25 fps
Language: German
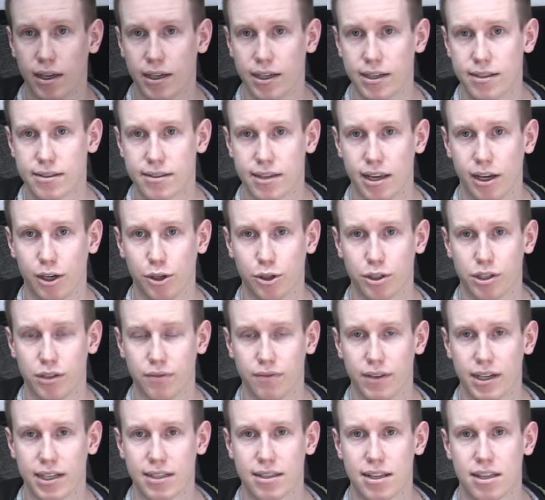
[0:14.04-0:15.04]
Ich zeige euch den
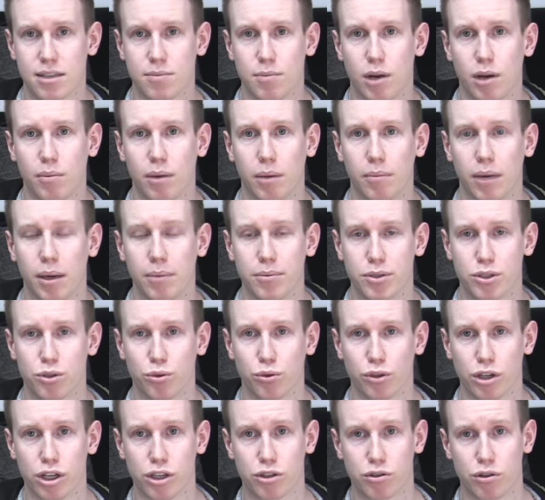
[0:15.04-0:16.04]
Wechsel jetzt mal bei meinem
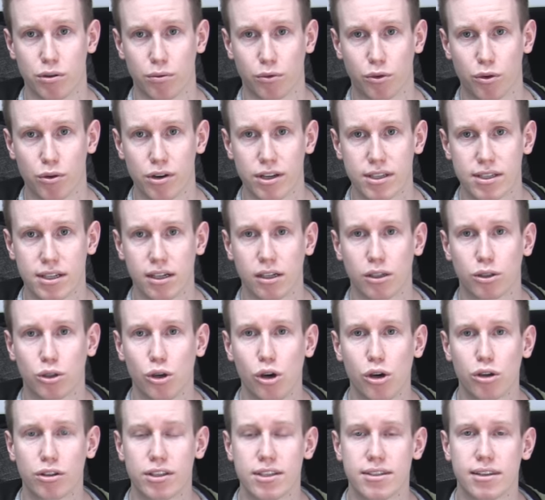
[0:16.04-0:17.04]
SodaStream Crystal,
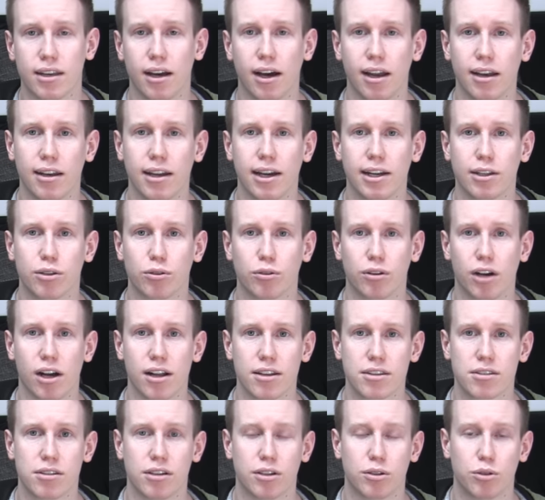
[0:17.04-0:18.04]
doch diese Anleitung
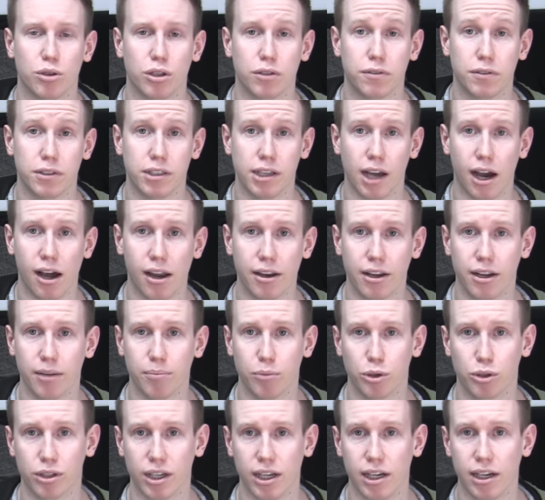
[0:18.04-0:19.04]
kannst du natürlich für die anderen
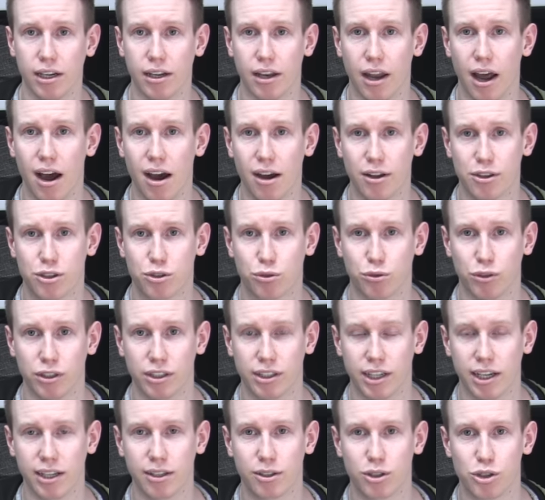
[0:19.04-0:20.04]
Modelle nahezu
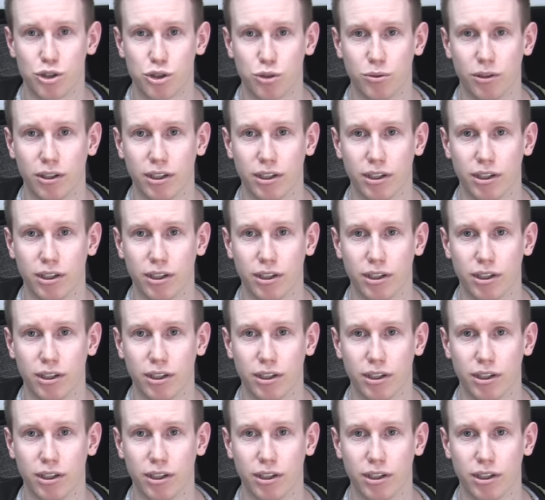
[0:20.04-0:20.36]
identisch